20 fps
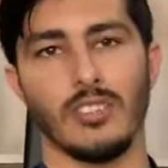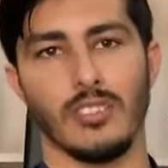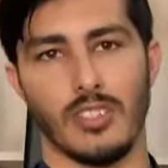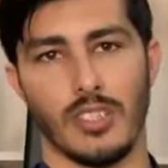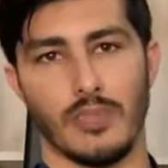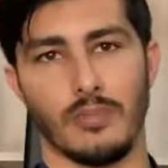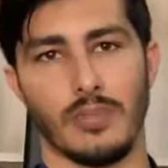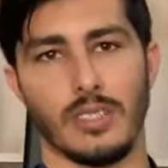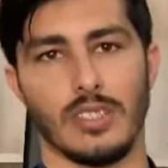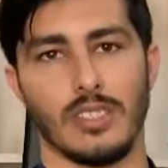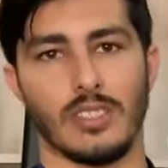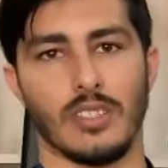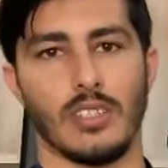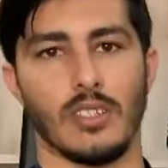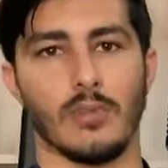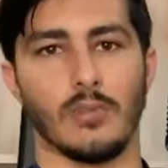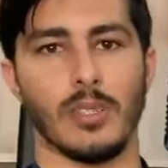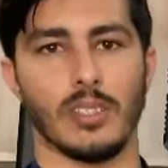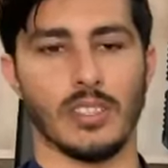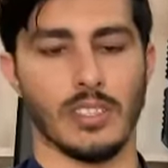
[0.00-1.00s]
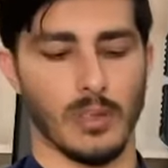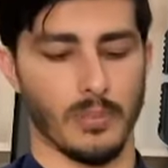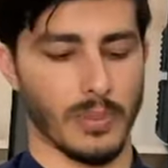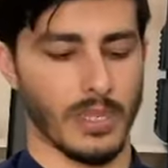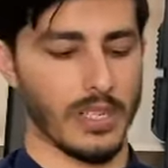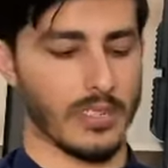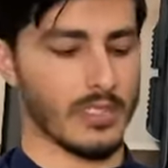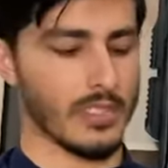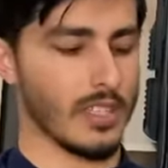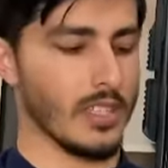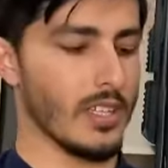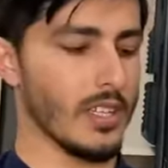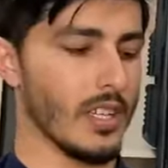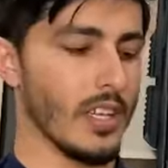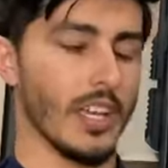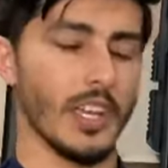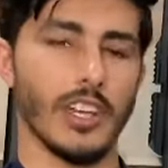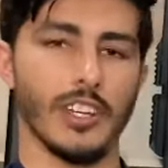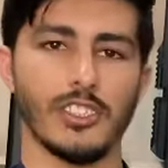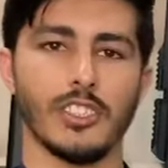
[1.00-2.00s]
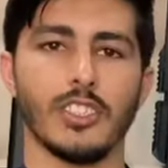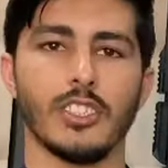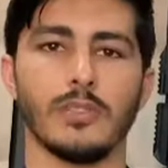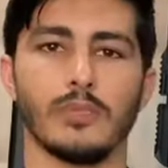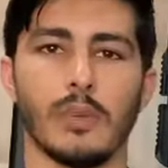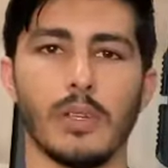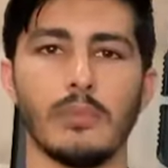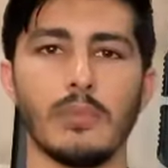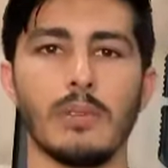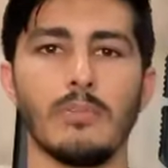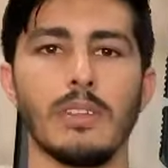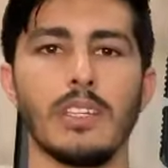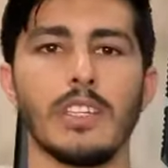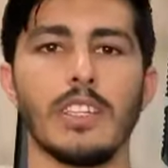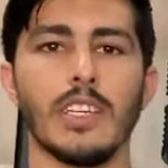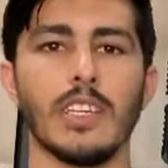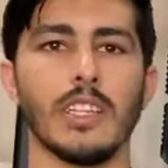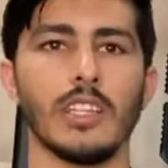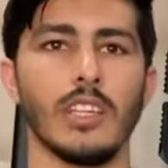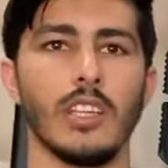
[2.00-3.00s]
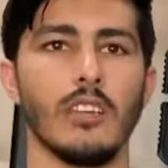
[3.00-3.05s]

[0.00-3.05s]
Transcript: छब्बीस हज़ार रुपये इसका प्राइस है एक्स्ट्रा स्प्रिंग भी मिल जाएगी